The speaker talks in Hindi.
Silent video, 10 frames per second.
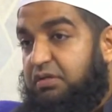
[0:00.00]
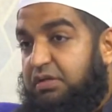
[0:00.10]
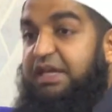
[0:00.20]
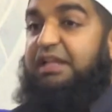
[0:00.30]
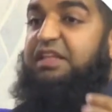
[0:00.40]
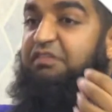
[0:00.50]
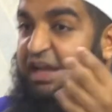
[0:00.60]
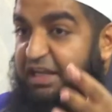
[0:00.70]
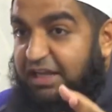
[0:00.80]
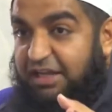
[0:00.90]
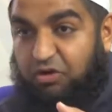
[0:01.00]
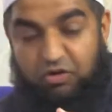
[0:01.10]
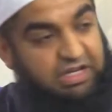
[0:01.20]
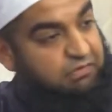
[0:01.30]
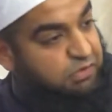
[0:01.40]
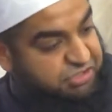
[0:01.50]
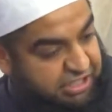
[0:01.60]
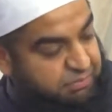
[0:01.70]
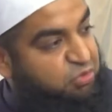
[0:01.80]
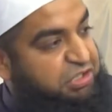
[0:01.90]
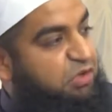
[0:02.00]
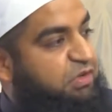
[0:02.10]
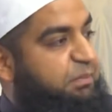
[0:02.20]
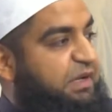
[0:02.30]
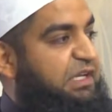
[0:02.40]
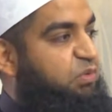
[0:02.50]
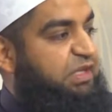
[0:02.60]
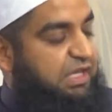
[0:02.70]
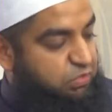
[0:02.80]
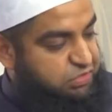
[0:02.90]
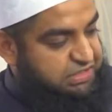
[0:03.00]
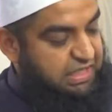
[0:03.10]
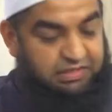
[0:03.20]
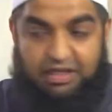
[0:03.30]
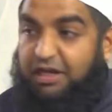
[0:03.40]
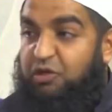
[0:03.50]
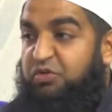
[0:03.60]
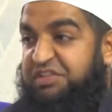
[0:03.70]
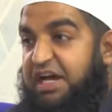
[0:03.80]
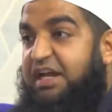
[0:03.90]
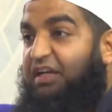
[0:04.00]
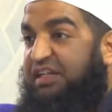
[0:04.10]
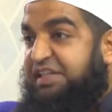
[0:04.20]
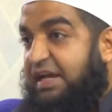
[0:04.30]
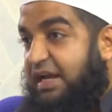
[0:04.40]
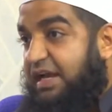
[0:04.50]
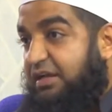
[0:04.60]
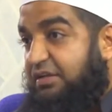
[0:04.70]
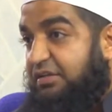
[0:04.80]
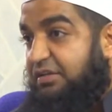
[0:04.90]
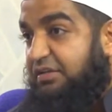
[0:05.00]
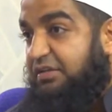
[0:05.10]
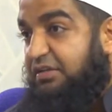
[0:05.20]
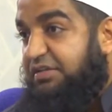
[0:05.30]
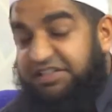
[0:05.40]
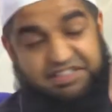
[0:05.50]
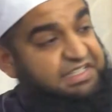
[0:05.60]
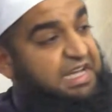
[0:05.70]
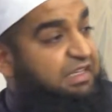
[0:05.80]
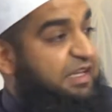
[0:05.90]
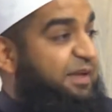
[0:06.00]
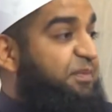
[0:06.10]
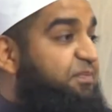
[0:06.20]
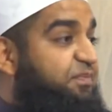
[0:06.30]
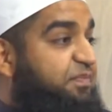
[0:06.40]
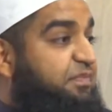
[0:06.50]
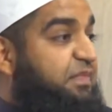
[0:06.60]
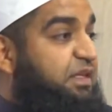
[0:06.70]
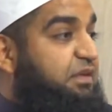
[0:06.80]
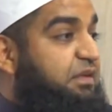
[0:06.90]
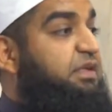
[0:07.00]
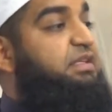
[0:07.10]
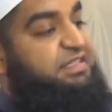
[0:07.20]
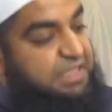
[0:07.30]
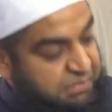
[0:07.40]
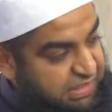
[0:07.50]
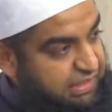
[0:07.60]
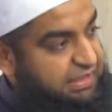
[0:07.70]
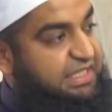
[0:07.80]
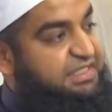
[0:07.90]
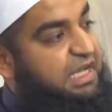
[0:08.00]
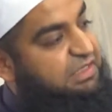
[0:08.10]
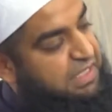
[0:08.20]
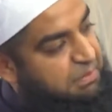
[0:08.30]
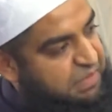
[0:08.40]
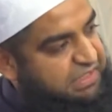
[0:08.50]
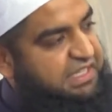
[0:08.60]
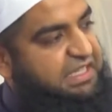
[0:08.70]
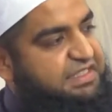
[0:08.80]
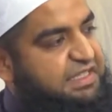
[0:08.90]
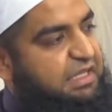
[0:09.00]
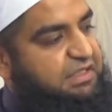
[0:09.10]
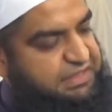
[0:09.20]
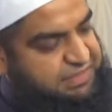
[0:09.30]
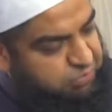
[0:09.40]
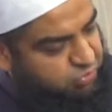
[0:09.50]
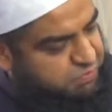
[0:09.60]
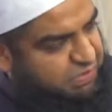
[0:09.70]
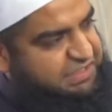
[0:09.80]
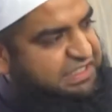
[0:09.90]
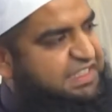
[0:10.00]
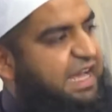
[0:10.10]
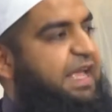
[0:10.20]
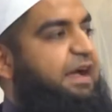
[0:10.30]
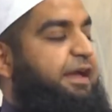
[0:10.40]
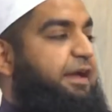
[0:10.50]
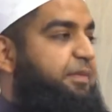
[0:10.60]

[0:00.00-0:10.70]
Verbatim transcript: या दवाई ले रहे हो अगर वो जड़ी बूटियों की बनी हुई है उसका ताल्लुक सारा का सारा किसके साथ है ज़मीन के साथ है मट्टी के साथ है सब कुछ मट्टी से आया है